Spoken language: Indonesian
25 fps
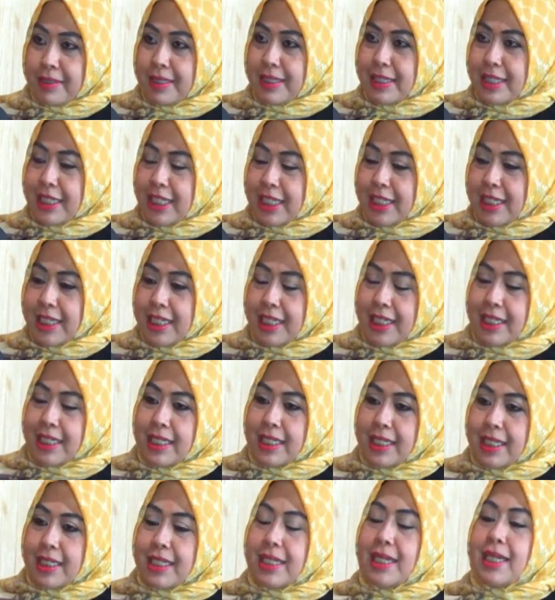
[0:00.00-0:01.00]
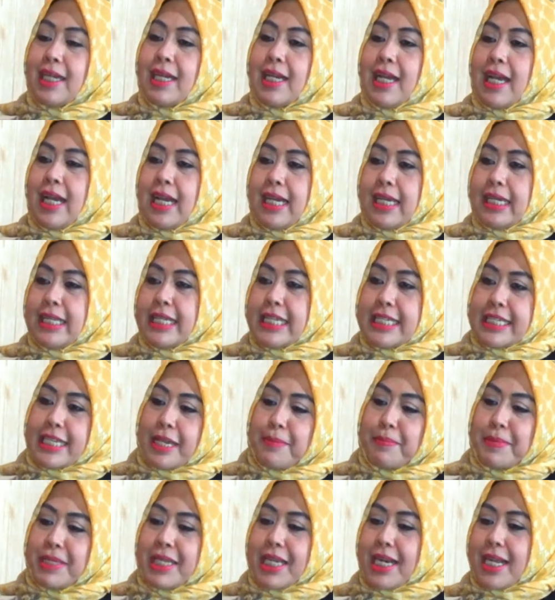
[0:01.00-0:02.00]
ini ini ini akhirnya
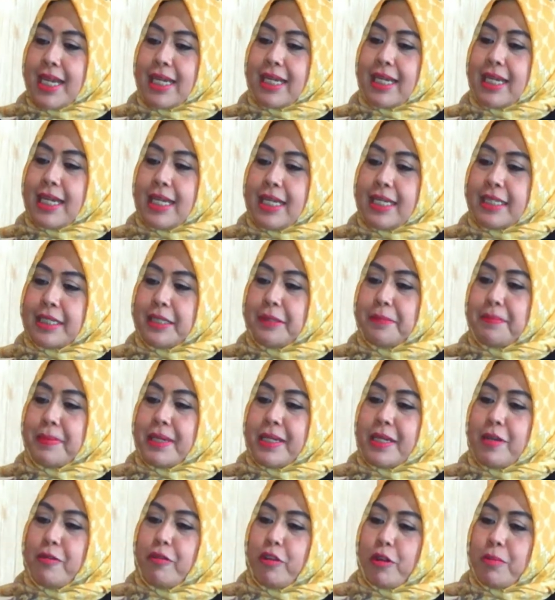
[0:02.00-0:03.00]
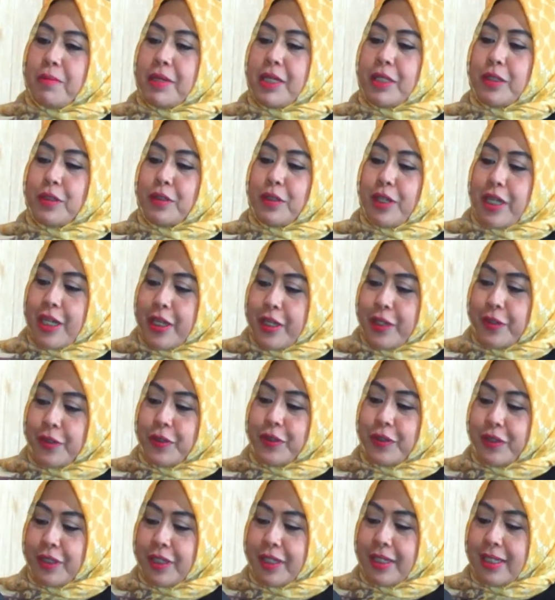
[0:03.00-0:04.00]
saya menyerahkan kepada formatur
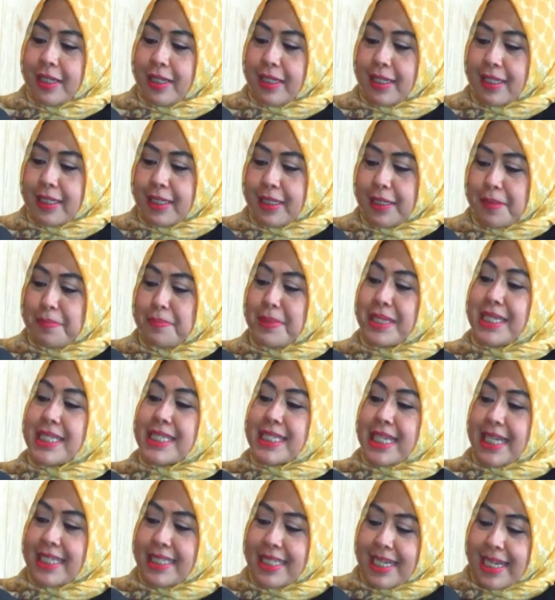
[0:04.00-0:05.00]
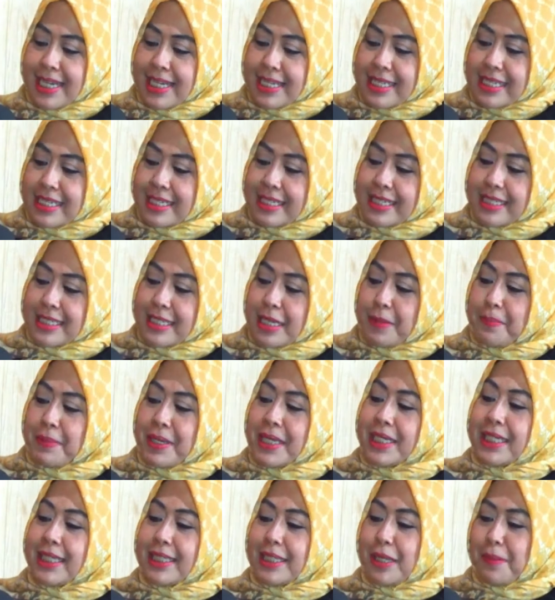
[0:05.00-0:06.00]
ayo uh, bikin saja siapa
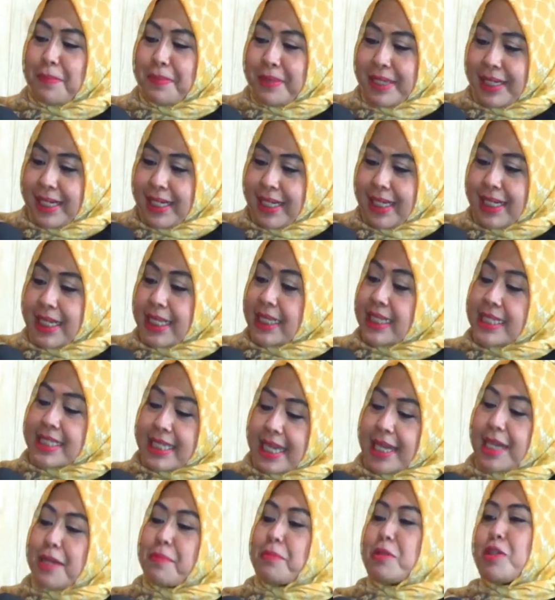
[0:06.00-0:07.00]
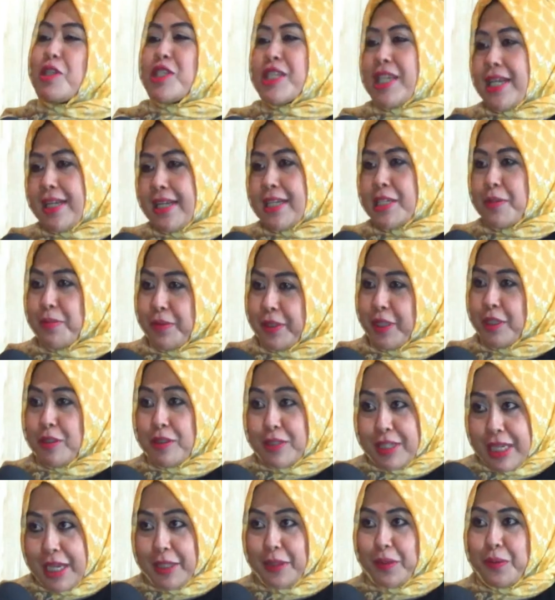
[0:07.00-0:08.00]
yang kita pilih nanti saya yang menyelesaikan seperti
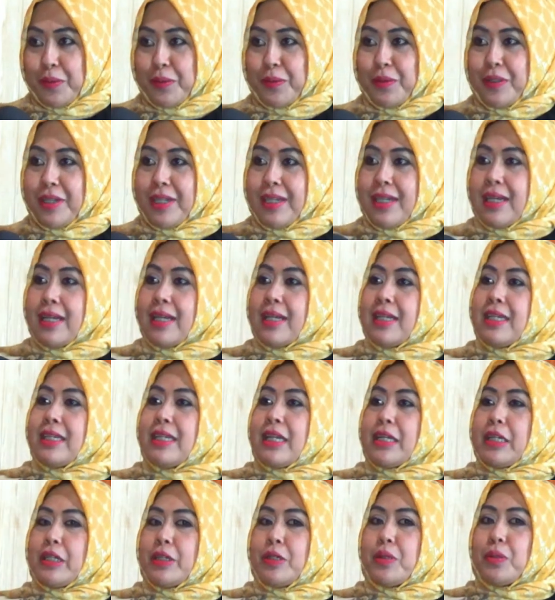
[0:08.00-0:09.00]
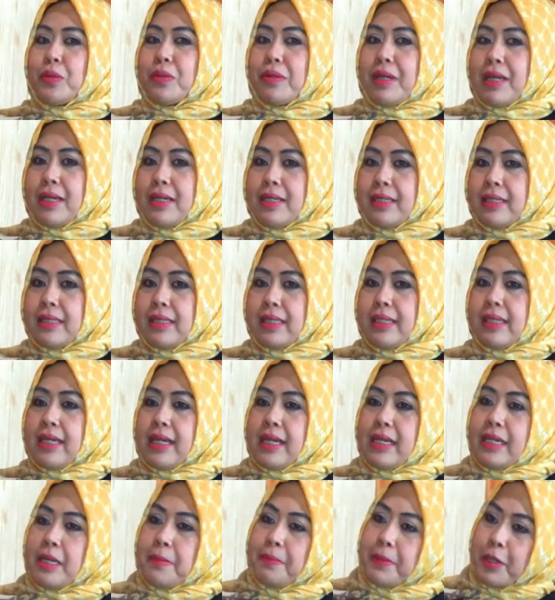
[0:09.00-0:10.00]
itu satu yeah. yang kedua
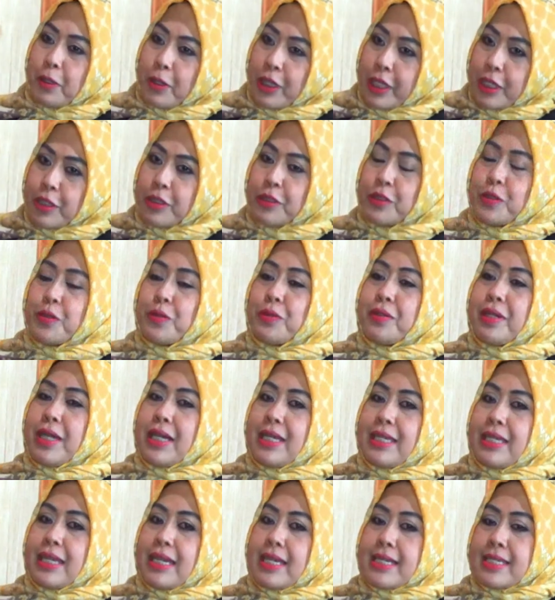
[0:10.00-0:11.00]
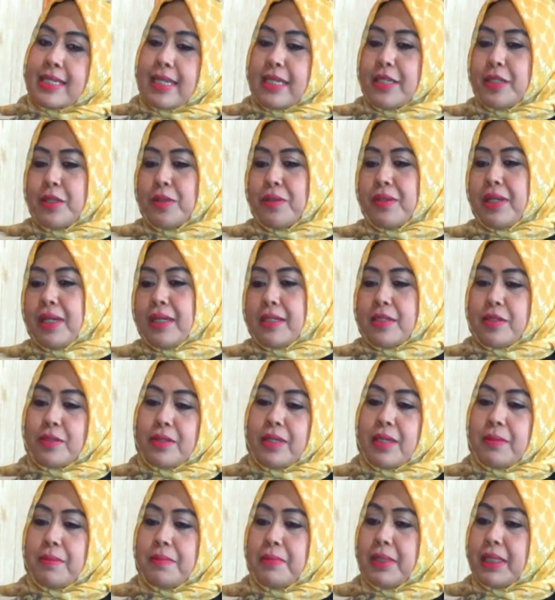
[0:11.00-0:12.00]
ketika ada PWI juga ya saya juga
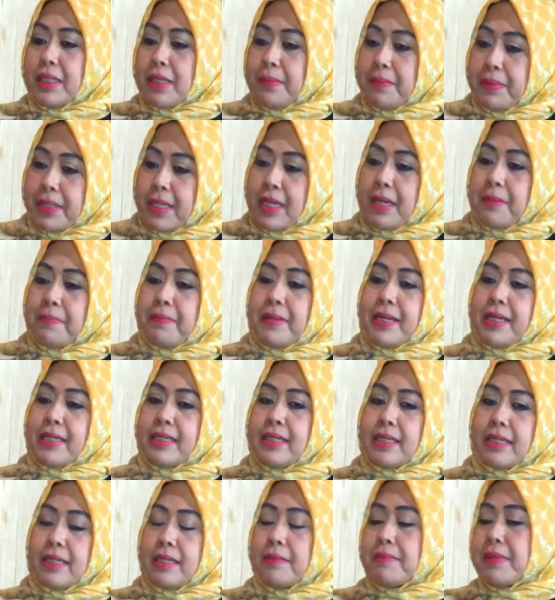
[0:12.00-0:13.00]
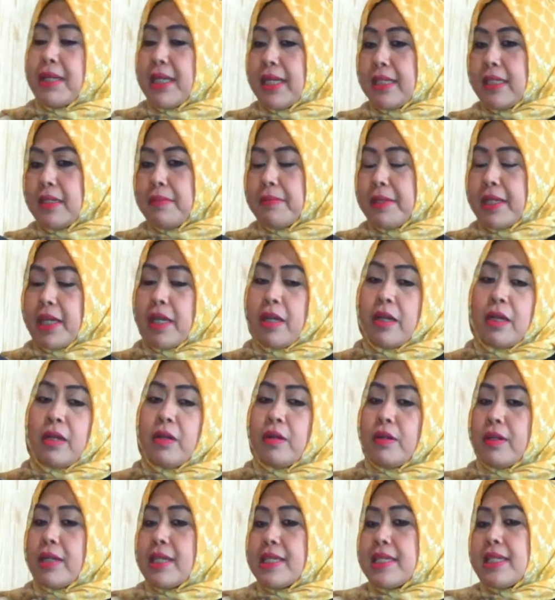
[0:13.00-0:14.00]
sudah minta pendapat gimana hmm. gimana
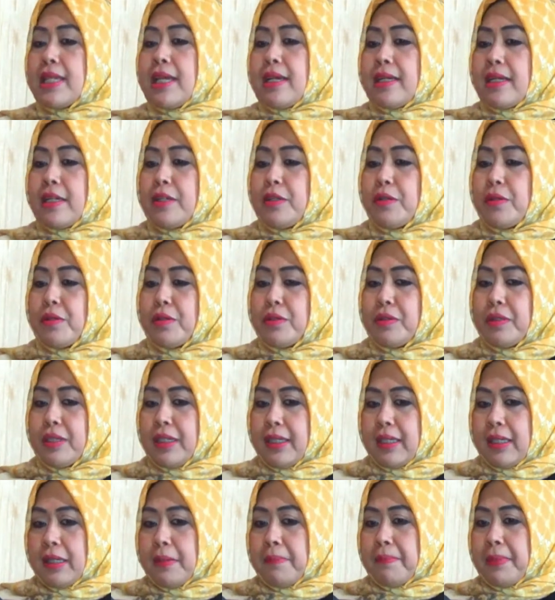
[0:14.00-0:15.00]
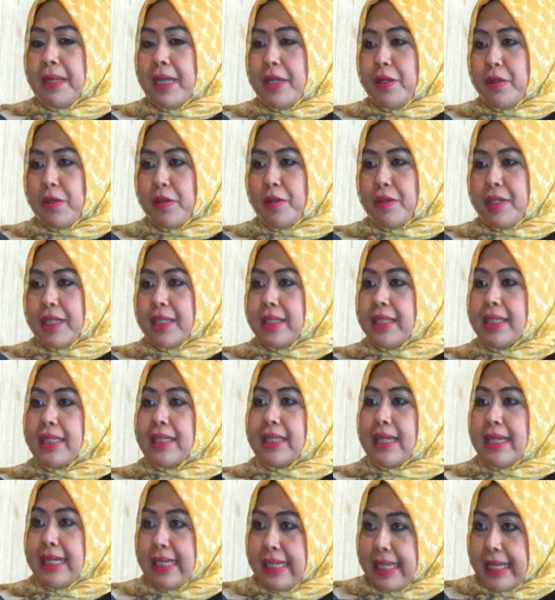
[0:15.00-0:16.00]
oke silakan dulu pleno nanti
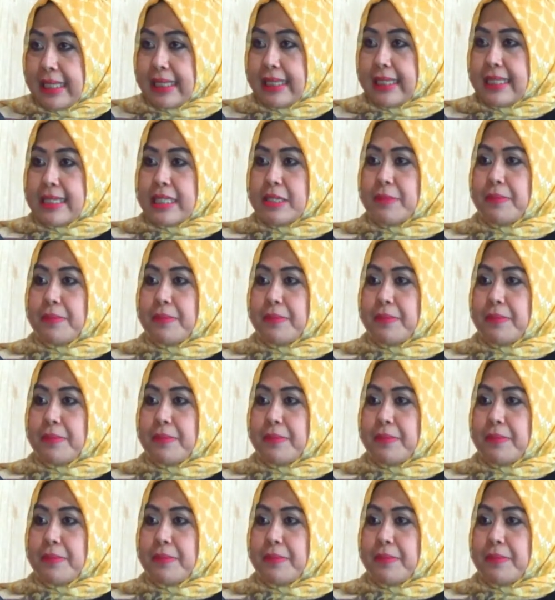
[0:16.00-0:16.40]
kita lihat oh,